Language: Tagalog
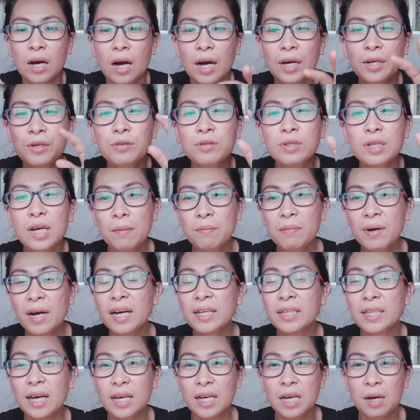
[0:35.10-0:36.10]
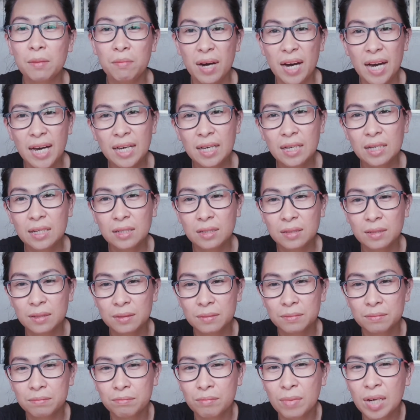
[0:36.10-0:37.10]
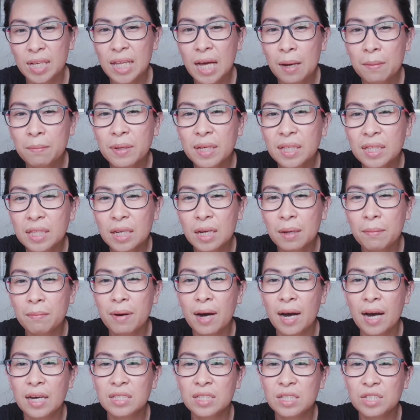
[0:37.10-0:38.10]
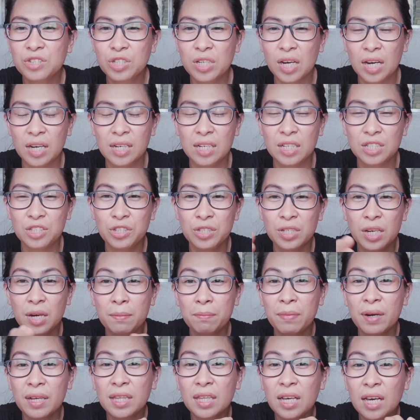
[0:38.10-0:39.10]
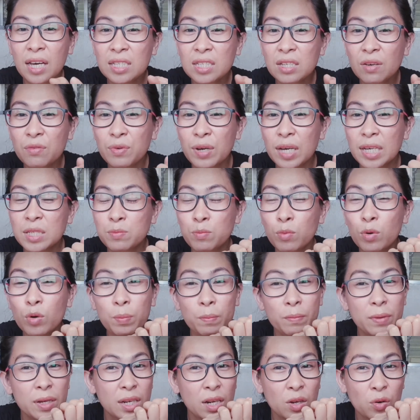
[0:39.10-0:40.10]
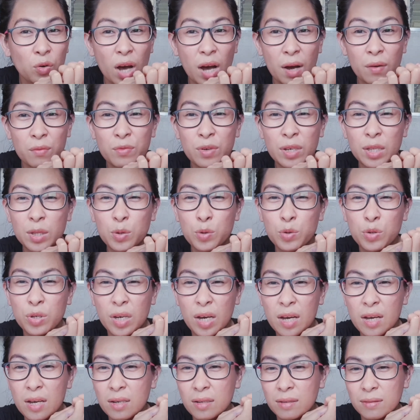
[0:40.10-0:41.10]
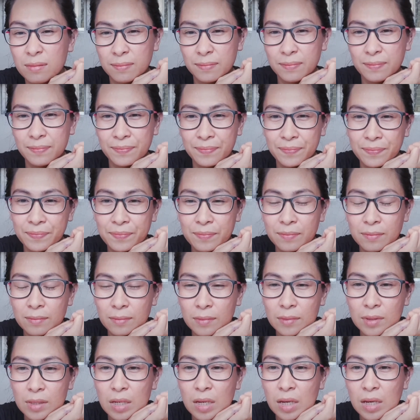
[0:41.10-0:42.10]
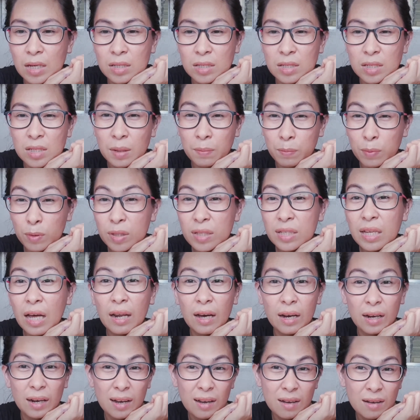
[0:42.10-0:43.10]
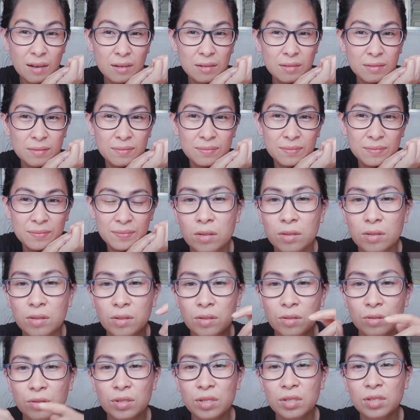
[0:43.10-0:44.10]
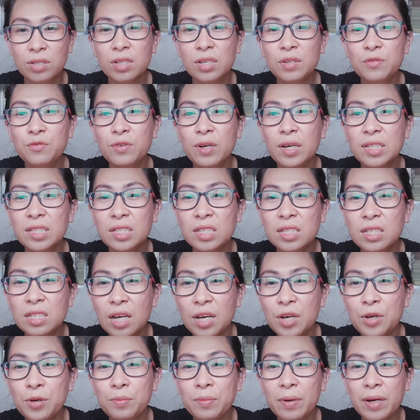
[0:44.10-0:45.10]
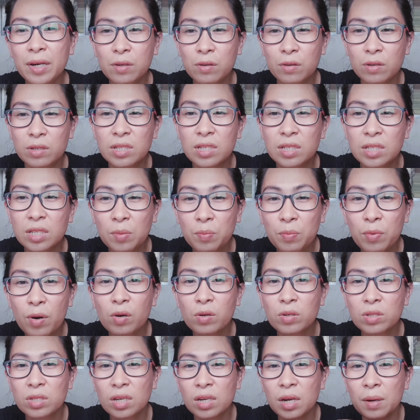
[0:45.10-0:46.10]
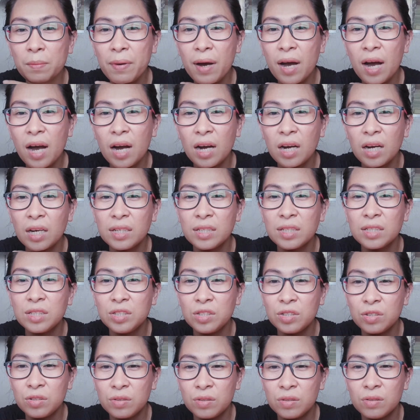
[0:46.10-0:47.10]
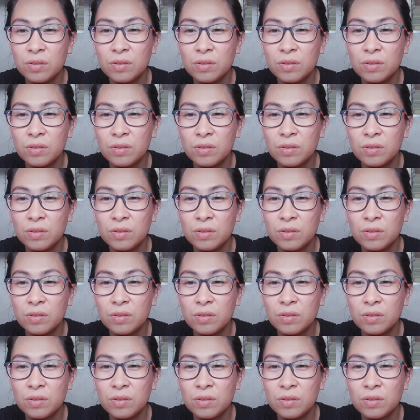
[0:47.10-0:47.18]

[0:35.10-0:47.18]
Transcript: Ayun nga mga Day Gamay, Madaming tinamaan sa challenge niya, pati sa Facebook, binaro ang video niya. Sapot talaga. So sa Sir Francis Leo Marcos, isa po ako sa napahanga ninyo.